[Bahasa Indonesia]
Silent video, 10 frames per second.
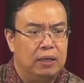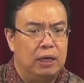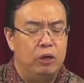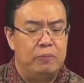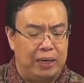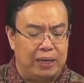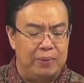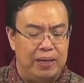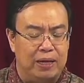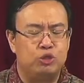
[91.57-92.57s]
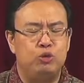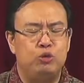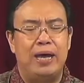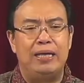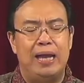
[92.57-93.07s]
Kalau mereka bilang
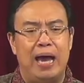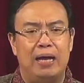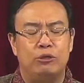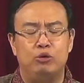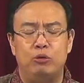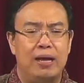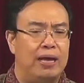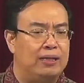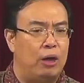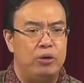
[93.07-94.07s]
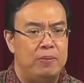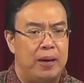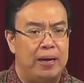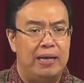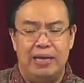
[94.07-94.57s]
sudah hilang, sudah nggak tahu di
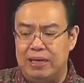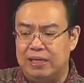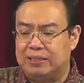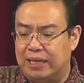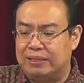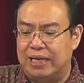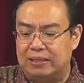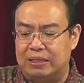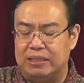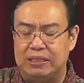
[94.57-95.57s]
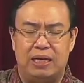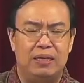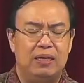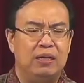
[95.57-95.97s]
mana, ini saja yang tersisa.